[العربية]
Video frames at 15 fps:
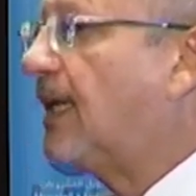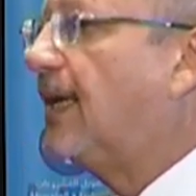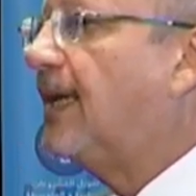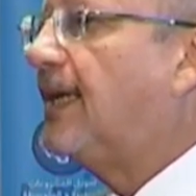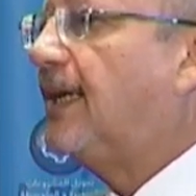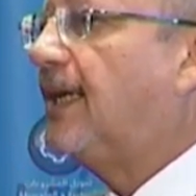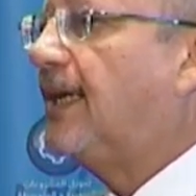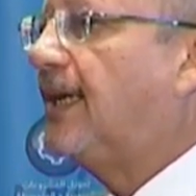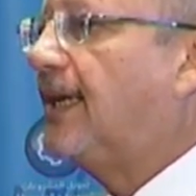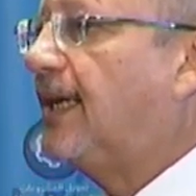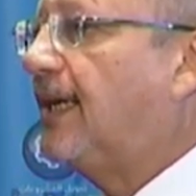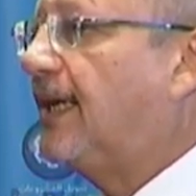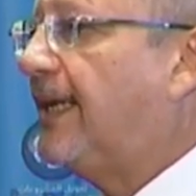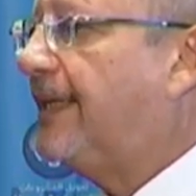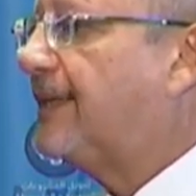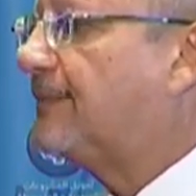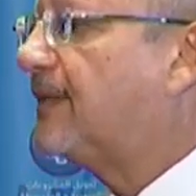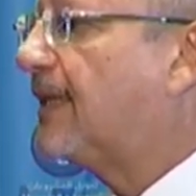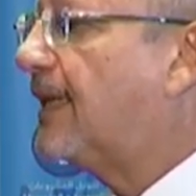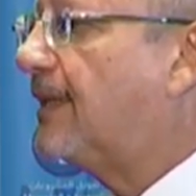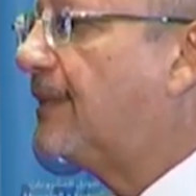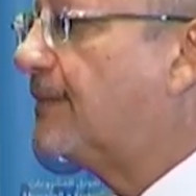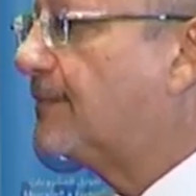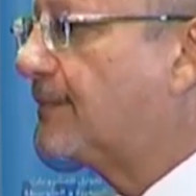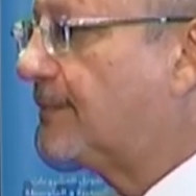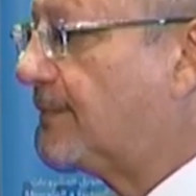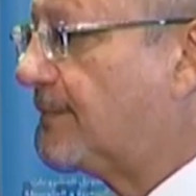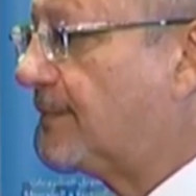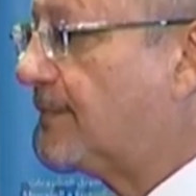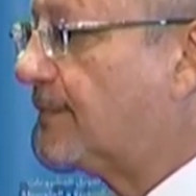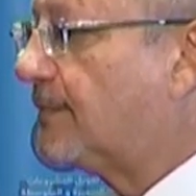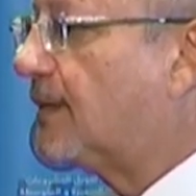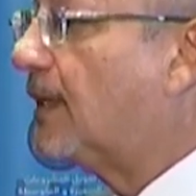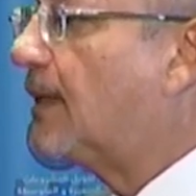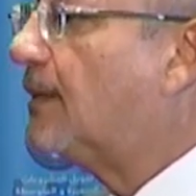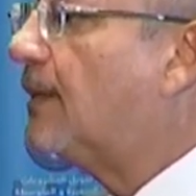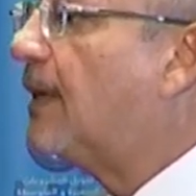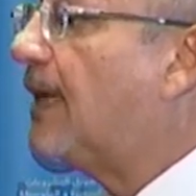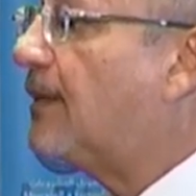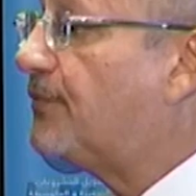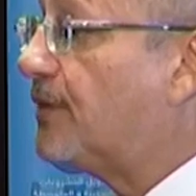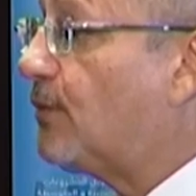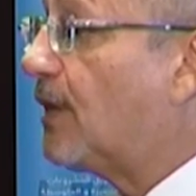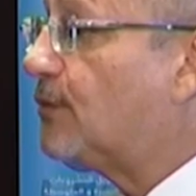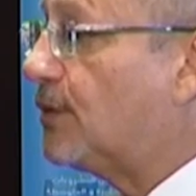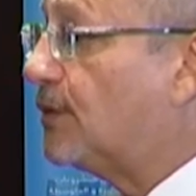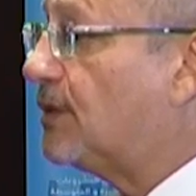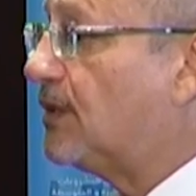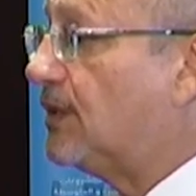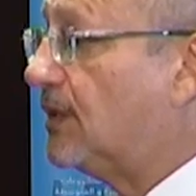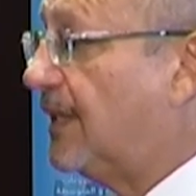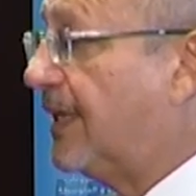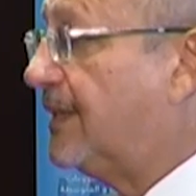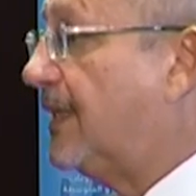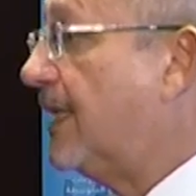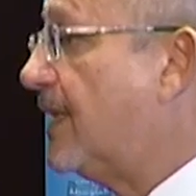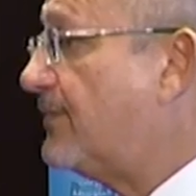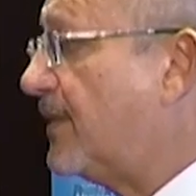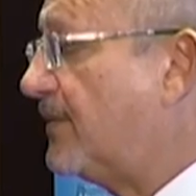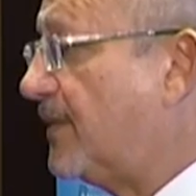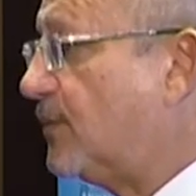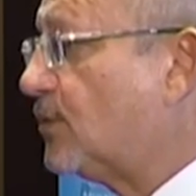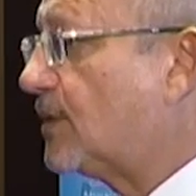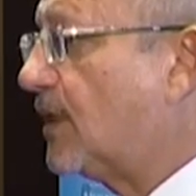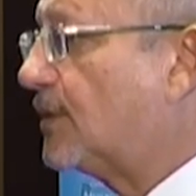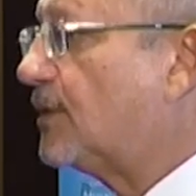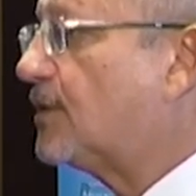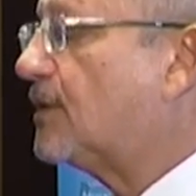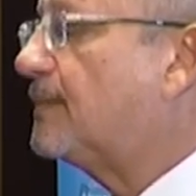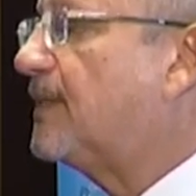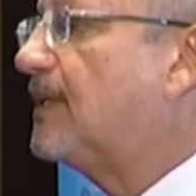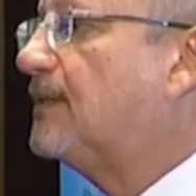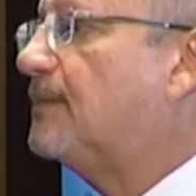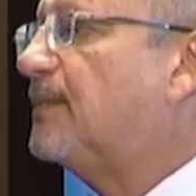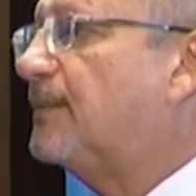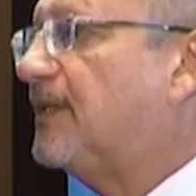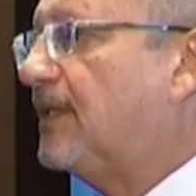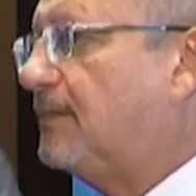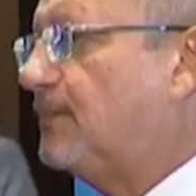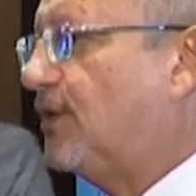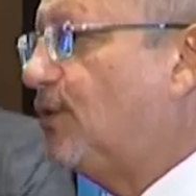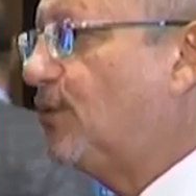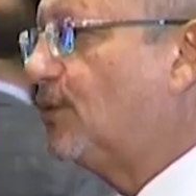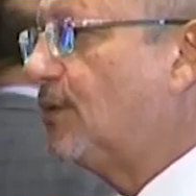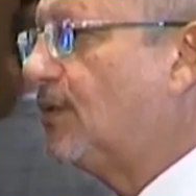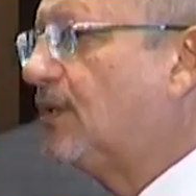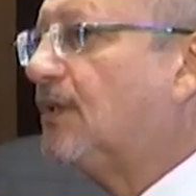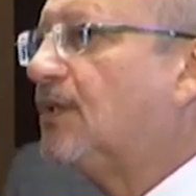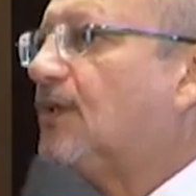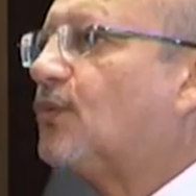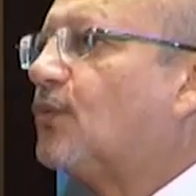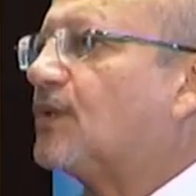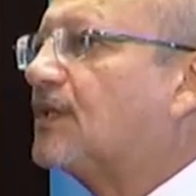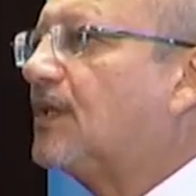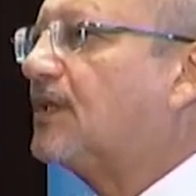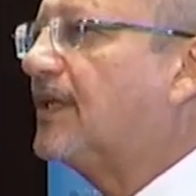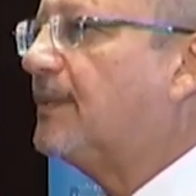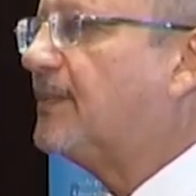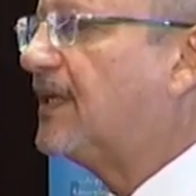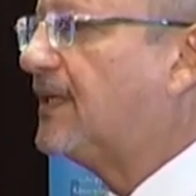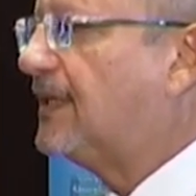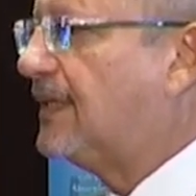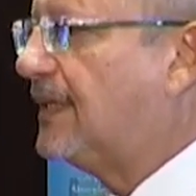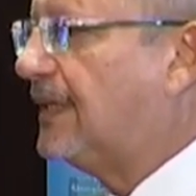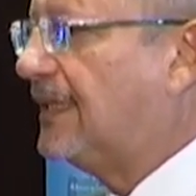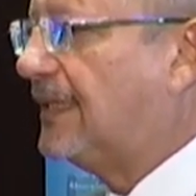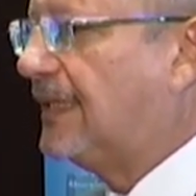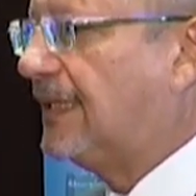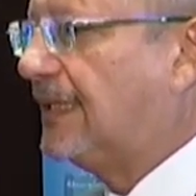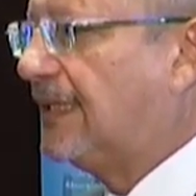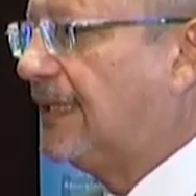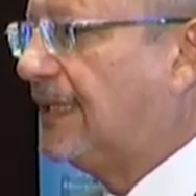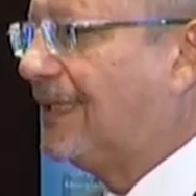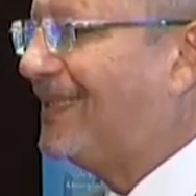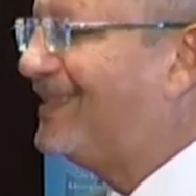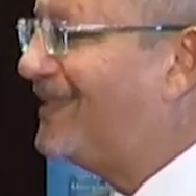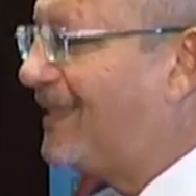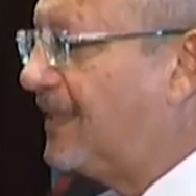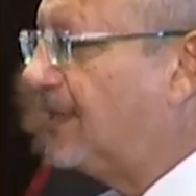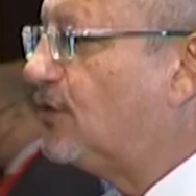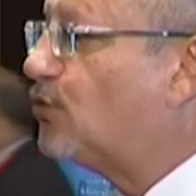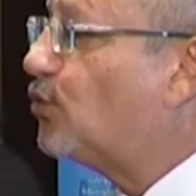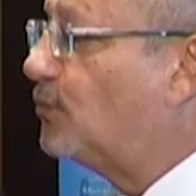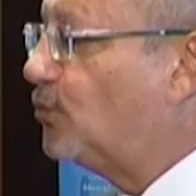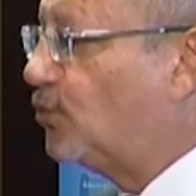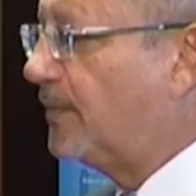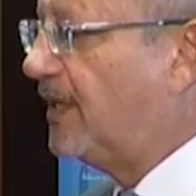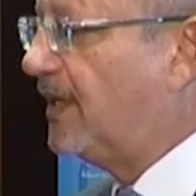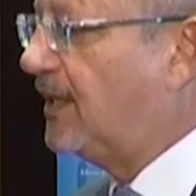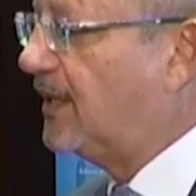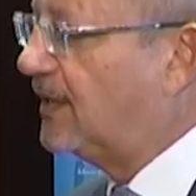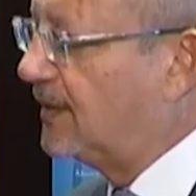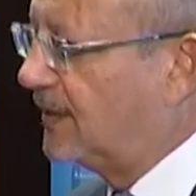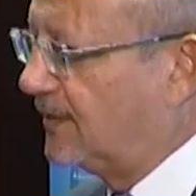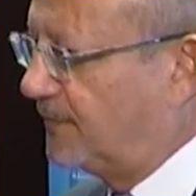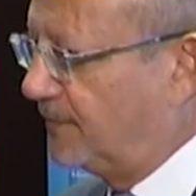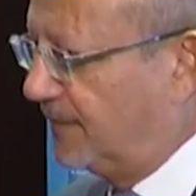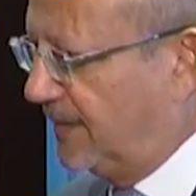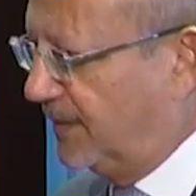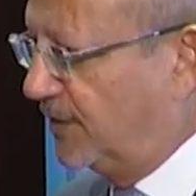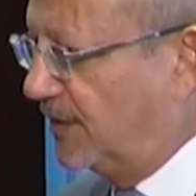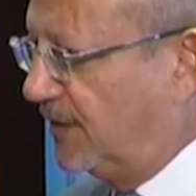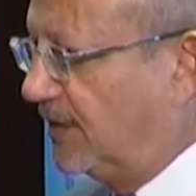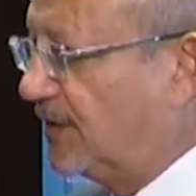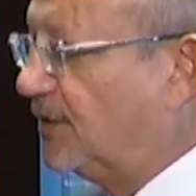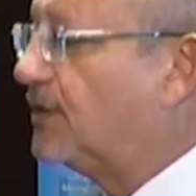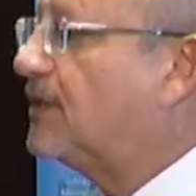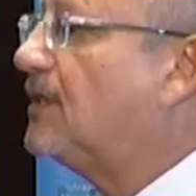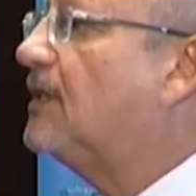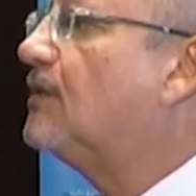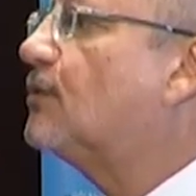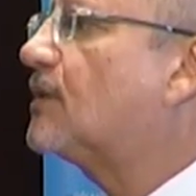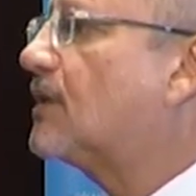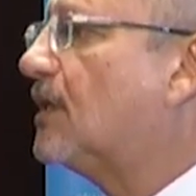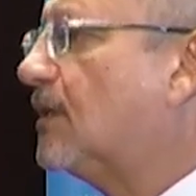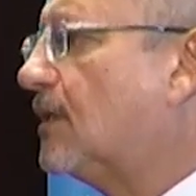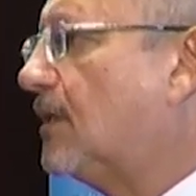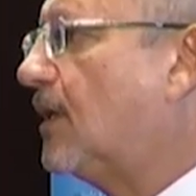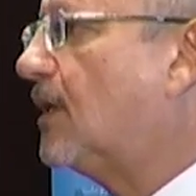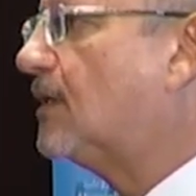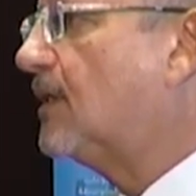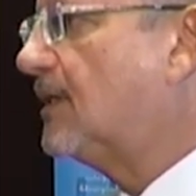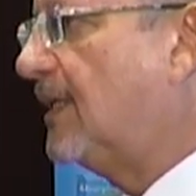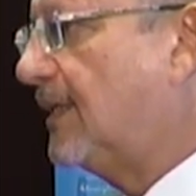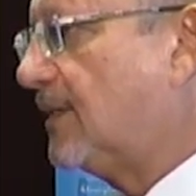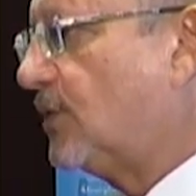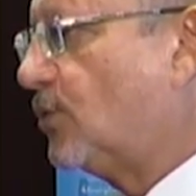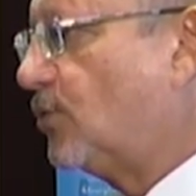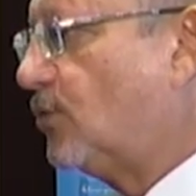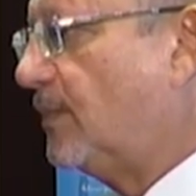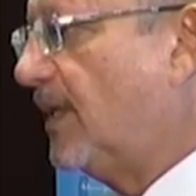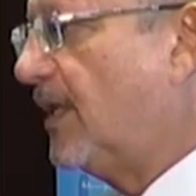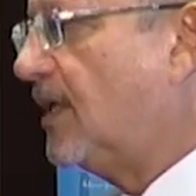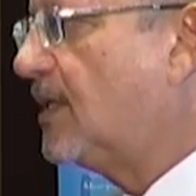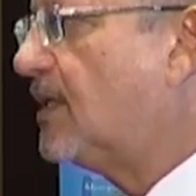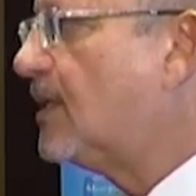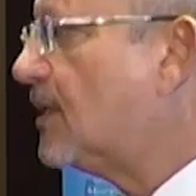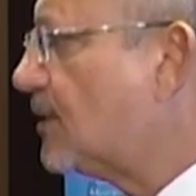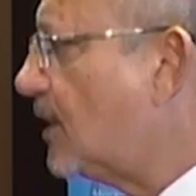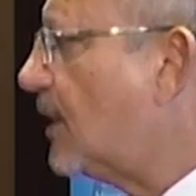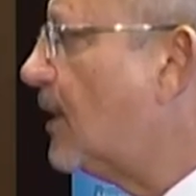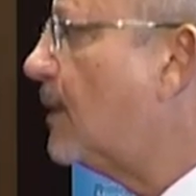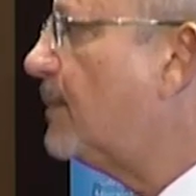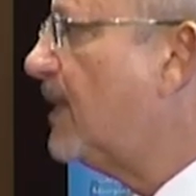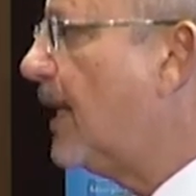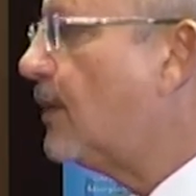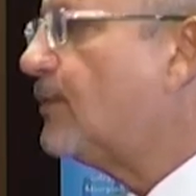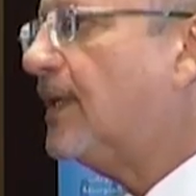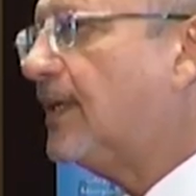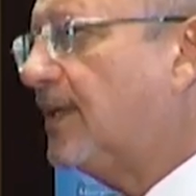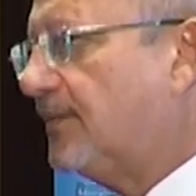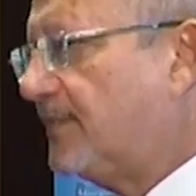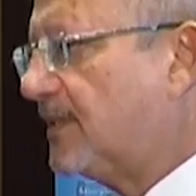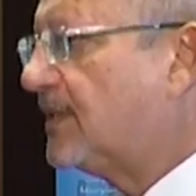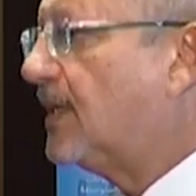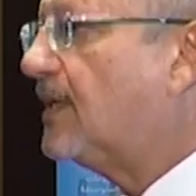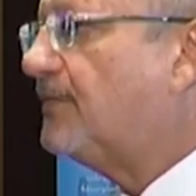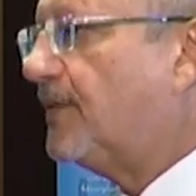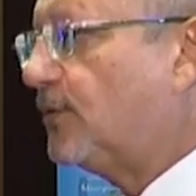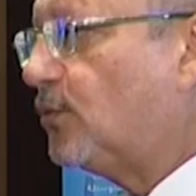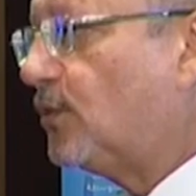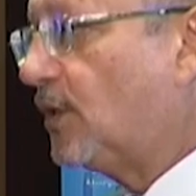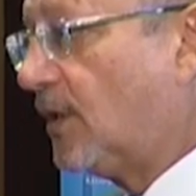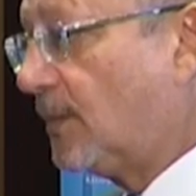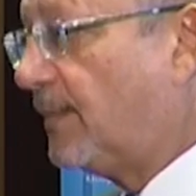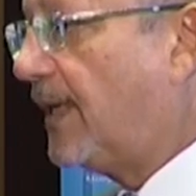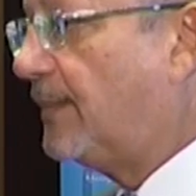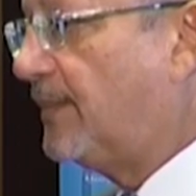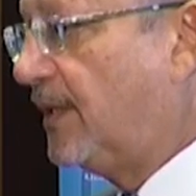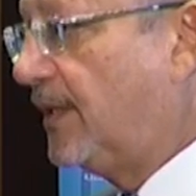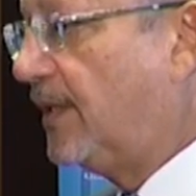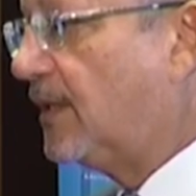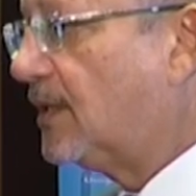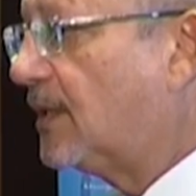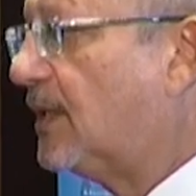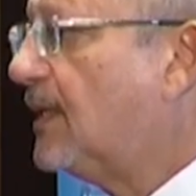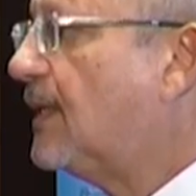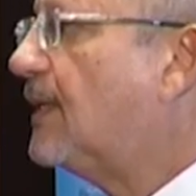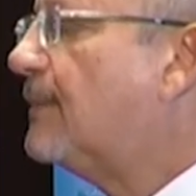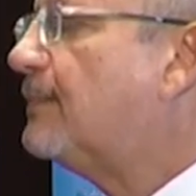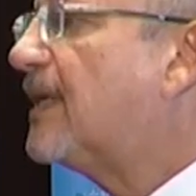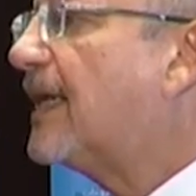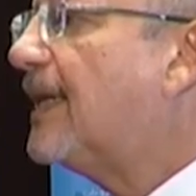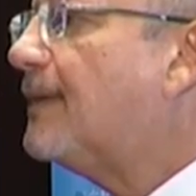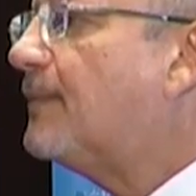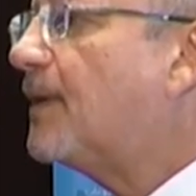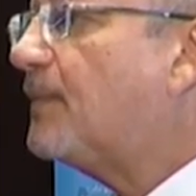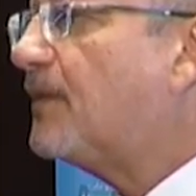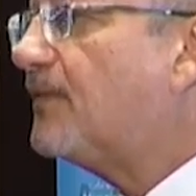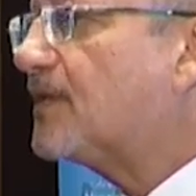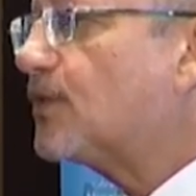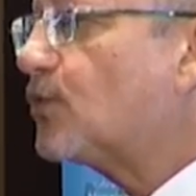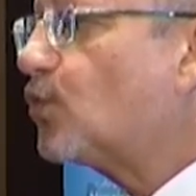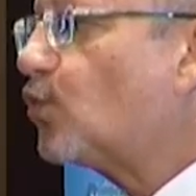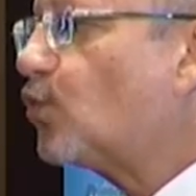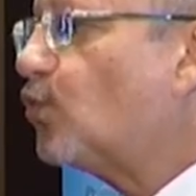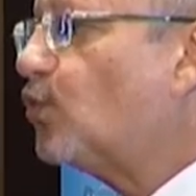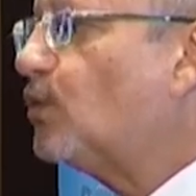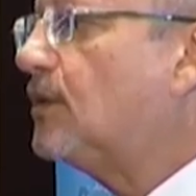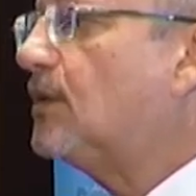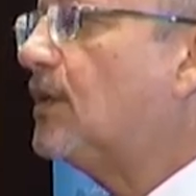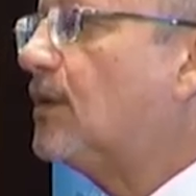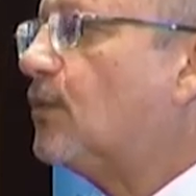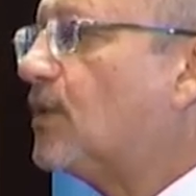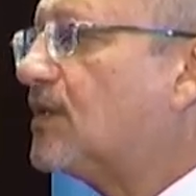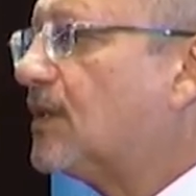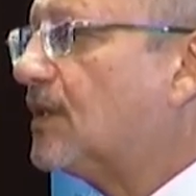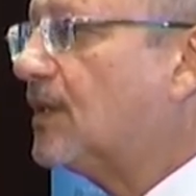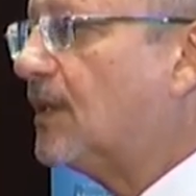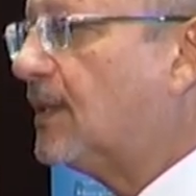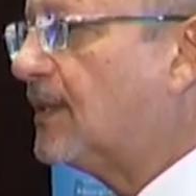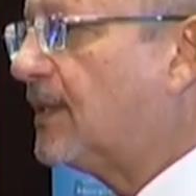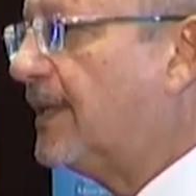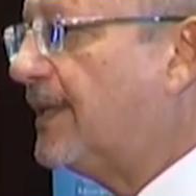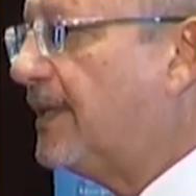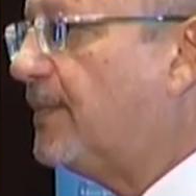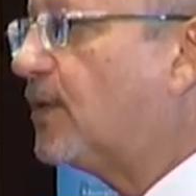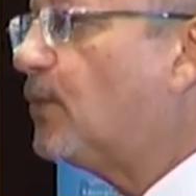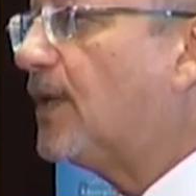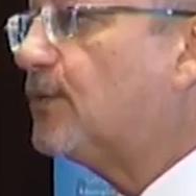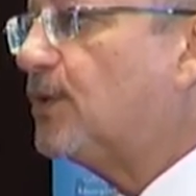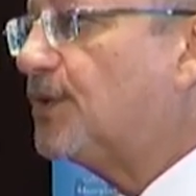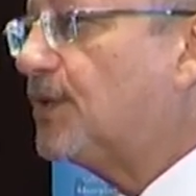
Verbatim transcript: آه احنا بنتكلم 2020 آه 2021 يعني هي في 2019 ابتدت ب 200 مليون وصلنا يمكن ل 2800 في 2020 وصلنا النهارده 3600 ان شاء الله بنحاول ان احنا نقفل السنه في ال 4 مليار بنتكلم على محفظه قروض آه، وصلت لتقريبا 21.3